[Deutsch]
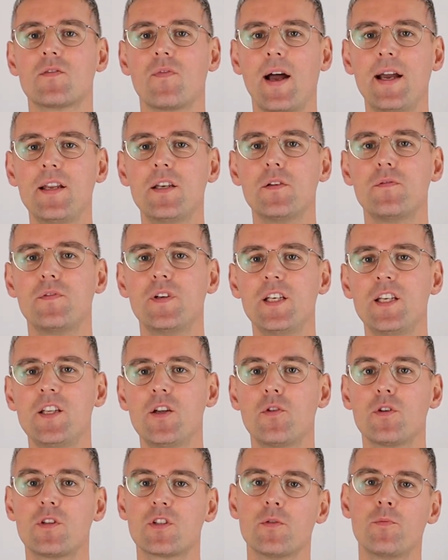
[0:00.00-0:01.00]
zweite
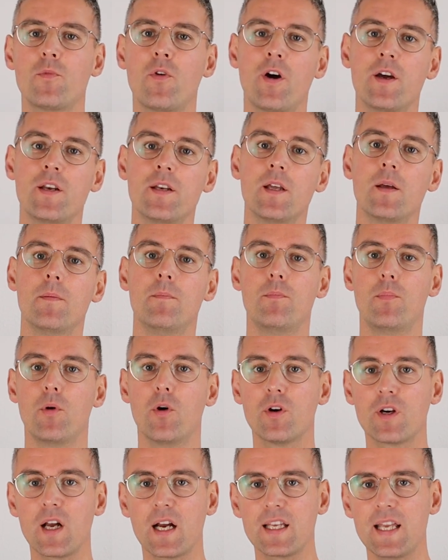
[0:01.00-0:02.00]
Video zum neuen
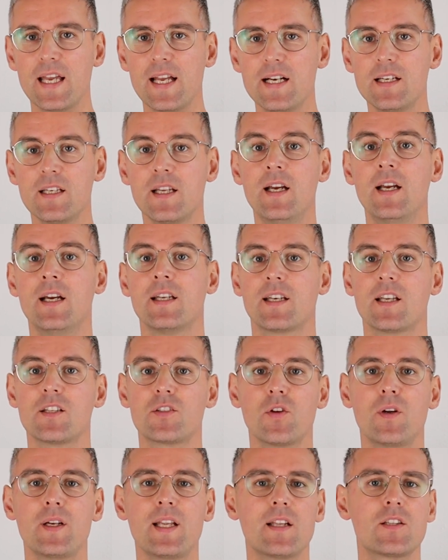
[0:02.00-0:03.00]
Bürgergeld. Das
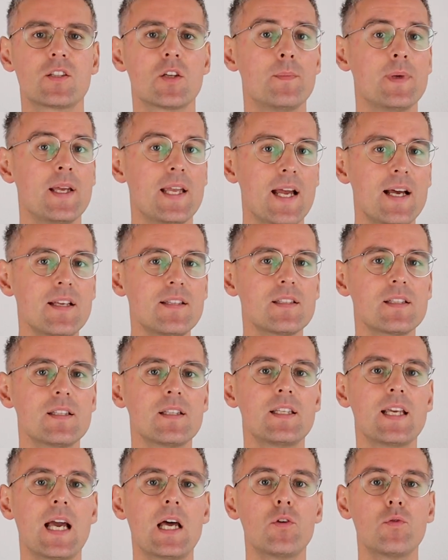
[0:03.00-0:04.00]
soll ja zum 1.
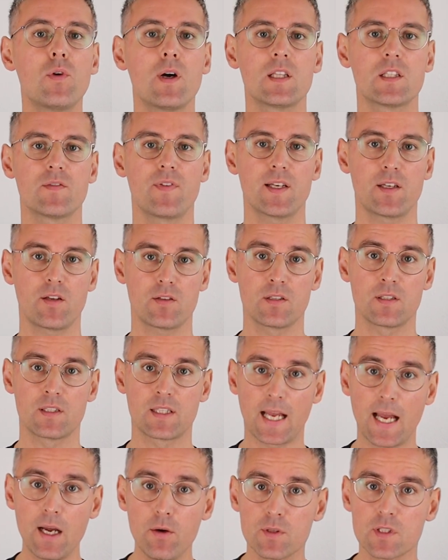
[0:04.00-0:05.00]
Januar
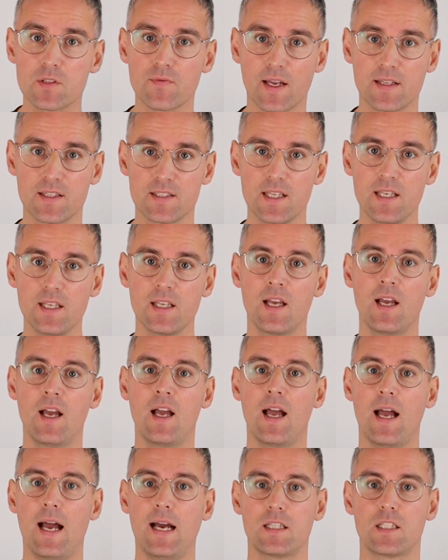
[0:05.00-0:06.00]
2023
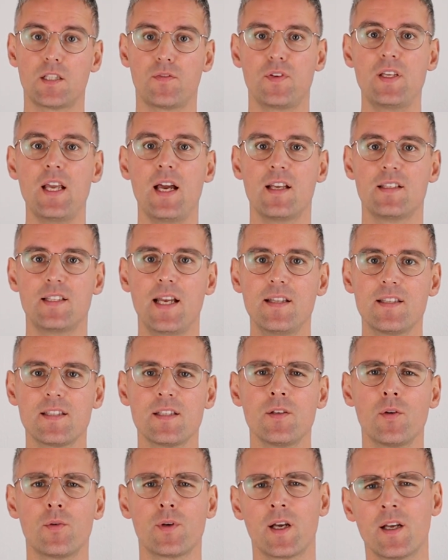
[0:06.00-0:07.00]
Hartz IV
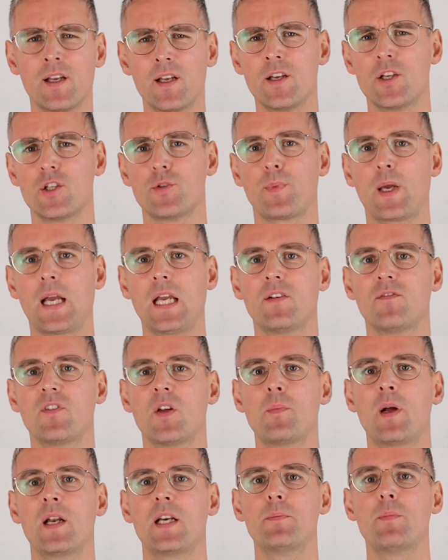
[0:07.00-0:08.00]
ersetzen oder sprechen
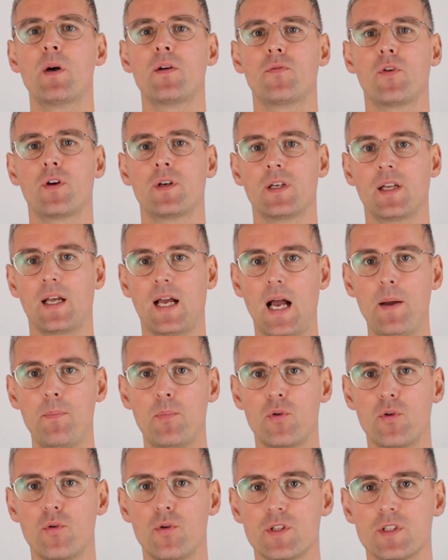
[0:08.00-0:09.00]
wir mal lieber von
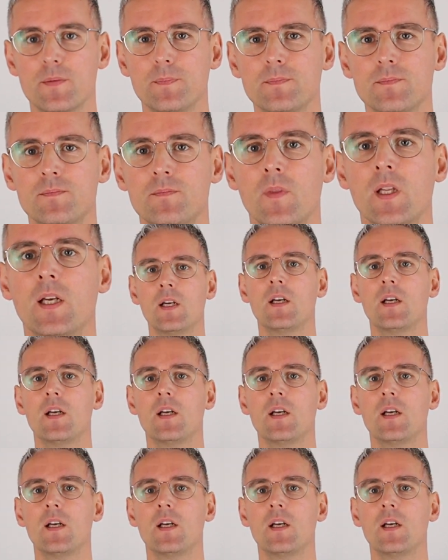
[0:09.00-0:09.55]
ablösen.